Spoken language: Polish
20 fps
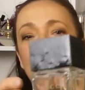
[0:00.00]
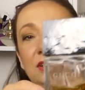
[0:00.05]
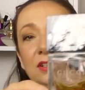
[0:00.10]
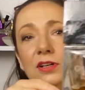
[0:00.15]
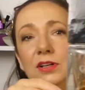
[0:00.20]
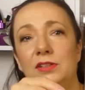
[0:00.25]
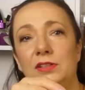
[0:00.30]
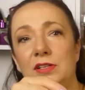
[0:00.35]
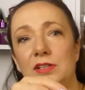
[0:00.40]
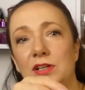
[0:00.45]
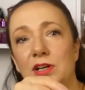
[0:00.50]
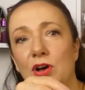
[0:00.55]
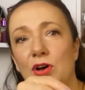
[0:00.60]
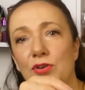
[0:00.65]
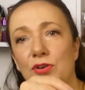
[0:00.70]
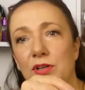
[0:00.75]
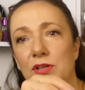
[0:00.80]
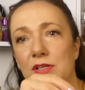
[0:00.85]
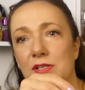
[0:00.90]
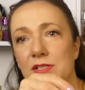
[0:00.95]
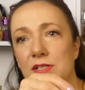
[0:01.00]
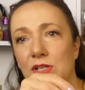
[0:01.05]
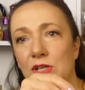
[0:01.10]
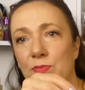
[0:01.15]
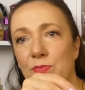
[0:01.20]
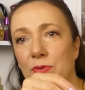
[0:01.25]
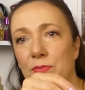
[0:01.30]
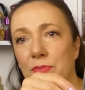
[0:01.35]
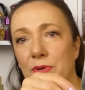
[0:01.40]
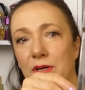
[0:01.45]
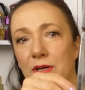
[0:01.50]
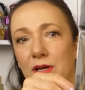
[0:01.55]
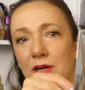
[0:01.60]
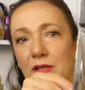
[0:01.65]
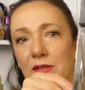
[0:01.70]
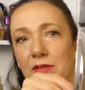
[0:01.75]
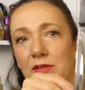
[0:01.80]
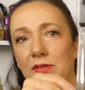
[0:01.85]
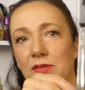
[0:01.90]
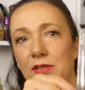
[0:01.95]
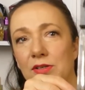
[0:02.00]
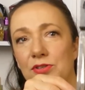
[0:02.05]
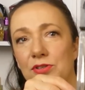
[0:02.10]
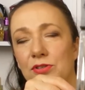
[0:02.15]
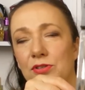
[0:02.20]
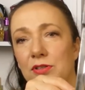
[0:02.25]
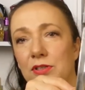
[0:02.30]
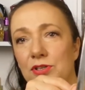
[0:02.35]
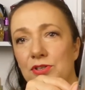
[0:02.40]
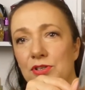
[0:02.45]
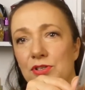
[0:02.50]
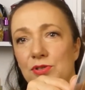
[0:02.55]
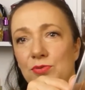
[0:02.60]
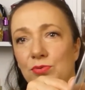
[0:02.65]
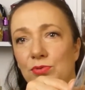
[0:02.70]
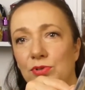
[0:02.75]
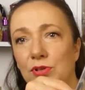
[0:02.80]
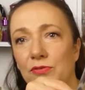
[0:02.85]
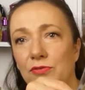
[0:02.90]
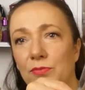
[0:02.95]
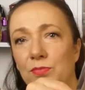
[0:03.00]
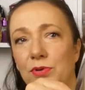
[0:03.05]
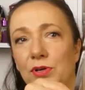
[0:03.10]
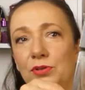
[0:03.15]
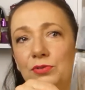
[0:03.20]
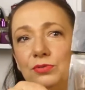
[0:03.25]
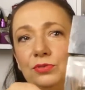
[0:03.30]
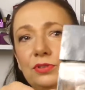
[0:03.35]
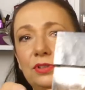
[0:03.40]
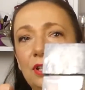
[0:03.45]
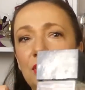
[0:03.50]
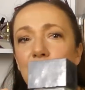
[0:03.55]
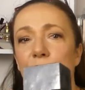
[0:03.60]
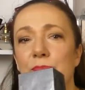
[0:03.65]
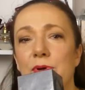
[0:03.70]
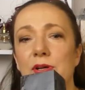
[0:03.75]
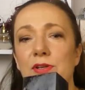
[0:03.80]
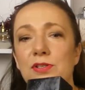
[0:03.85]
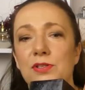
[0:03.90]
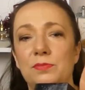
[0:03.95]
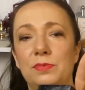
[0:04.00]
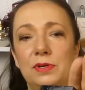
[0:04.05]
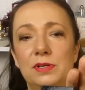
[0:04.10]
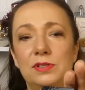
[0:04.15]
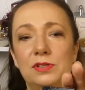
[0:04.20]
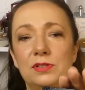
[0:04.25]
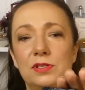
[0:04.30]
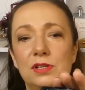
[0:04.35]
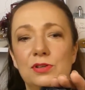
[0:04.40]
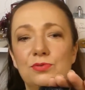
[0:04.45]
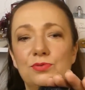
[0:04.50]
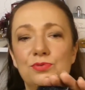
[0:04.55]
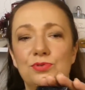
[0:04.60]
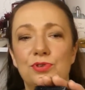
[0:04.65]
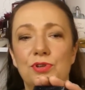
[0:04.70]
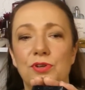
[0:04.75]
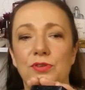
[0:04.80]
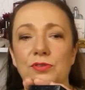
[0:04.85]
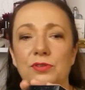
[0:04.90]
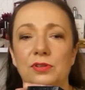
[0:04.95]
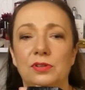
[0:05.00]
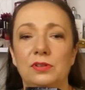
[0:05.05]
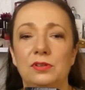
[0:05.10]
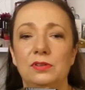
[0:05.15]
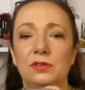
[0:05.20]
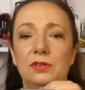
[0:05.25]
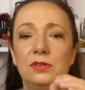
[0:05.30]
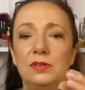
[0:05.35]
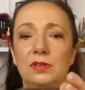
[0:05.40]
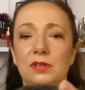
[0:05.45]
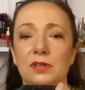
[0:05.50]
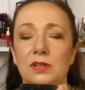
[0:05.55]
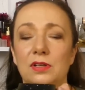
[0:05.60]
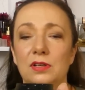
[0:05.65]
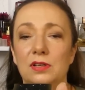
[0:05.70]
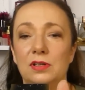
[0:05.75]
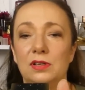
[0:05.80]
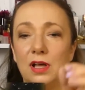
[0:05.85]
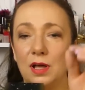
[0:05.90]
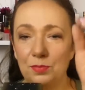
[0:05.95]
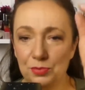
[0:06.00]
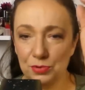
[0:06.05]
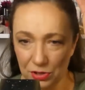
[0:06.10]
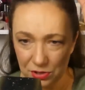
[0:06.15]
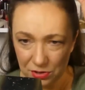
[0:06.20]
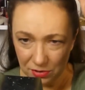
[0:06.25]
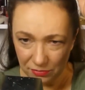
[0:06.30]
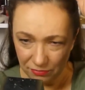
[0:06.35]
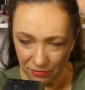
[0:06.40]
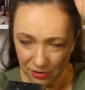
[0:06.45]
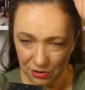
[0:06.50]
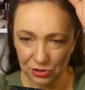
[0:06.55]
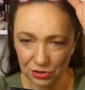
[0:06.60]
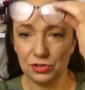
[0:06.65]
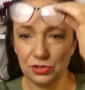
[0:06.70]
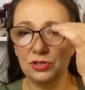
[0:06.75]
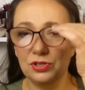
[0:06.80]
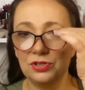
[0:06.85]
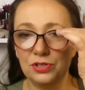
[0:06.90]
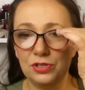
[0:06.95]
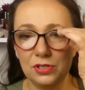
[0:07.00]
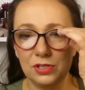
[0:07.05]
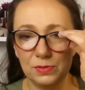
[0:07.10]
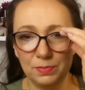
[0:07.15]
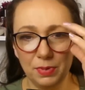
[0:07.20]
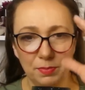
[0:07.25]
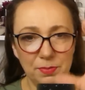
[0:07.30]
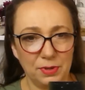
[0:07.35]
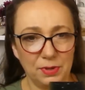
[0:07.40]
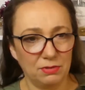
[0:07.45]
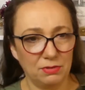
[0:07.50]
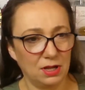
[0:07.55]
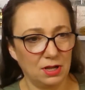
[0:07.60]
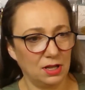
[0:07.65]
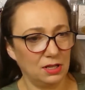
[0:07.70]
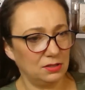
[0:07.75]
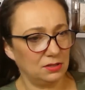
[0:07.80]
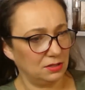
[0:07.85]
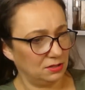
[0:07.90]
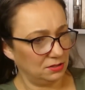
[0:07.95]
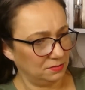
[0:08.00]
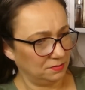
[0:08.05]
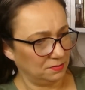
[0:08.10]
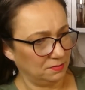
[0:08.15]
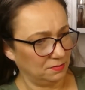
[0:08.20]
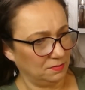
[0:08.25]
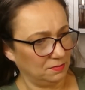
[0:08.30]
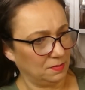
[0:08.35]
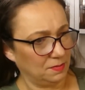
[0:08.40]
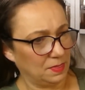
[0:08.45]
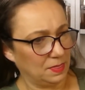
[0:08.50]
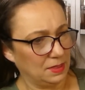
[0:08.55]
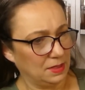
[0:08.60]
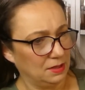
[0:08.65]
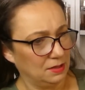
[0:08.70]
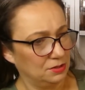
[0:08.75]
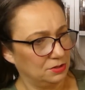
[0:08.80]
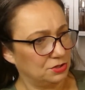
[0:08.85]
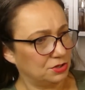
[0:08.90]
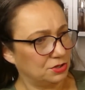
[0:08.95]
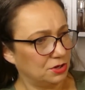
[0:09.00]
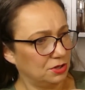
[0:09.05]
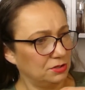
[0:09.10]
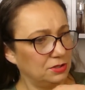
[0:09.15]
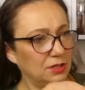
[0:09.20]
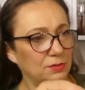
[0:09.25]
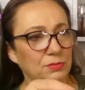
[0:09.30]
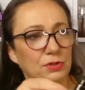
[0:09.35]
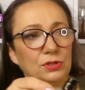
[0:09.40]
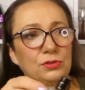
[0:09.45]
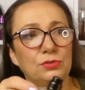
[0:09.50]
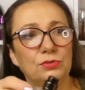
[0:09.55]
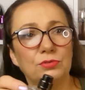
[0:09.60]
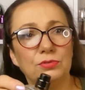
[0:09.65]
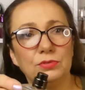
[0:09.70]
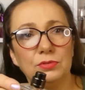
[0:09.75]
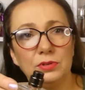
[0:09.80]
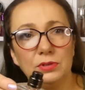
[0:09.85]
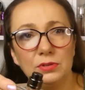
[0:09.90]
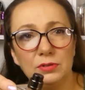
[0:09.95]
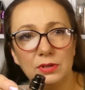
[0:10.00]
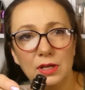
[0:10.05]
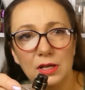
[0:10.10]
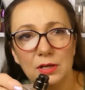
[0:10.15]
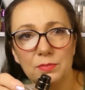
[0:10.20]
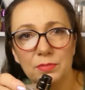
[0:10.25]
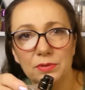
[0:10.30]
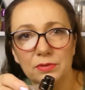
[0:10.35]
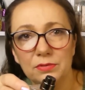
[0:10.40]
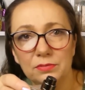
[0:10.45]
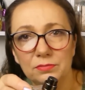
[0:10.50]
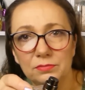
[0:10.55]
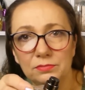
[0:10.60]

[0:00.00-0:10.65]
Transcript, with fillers: Trochę ten korek jest taki popękany. Także to też jest kultowy produkt, też bardzo, bardzo zakurzony. A przez to właśnie, że jest popękany, szkoda mi tu jakby